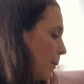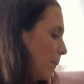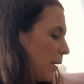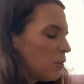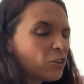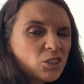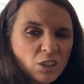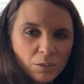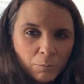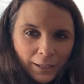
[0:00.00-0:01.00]
pero no
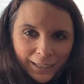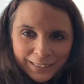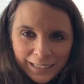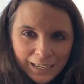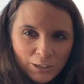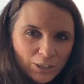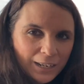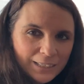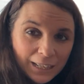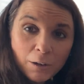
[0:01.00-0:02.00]
son muy así, o sea,
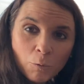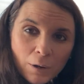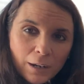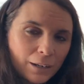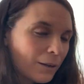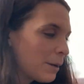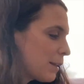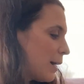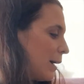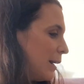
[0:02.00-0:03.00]
les da igual, la verdad.